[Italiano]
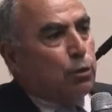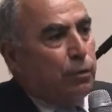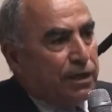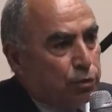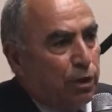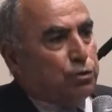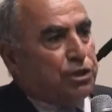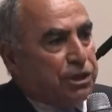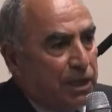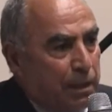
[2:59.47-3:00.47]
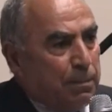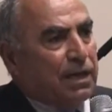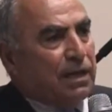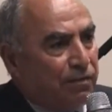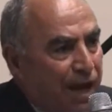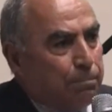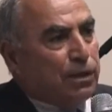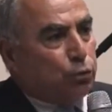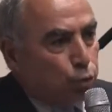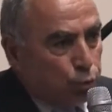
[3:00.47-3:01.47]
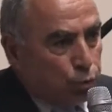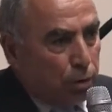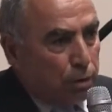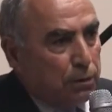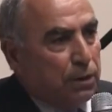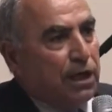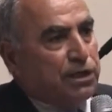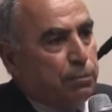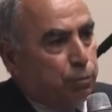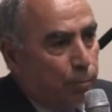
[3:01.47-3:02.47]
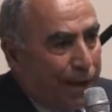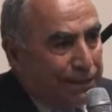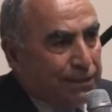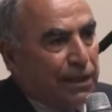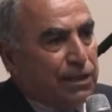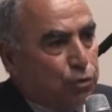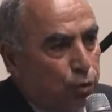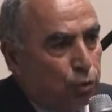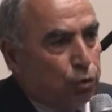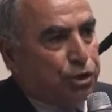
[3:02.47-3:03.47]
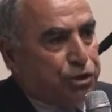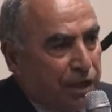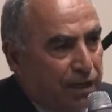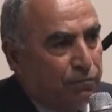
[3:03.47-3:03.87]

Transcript: questo è un sistema che va abbattuto e si può battere solo se c'è la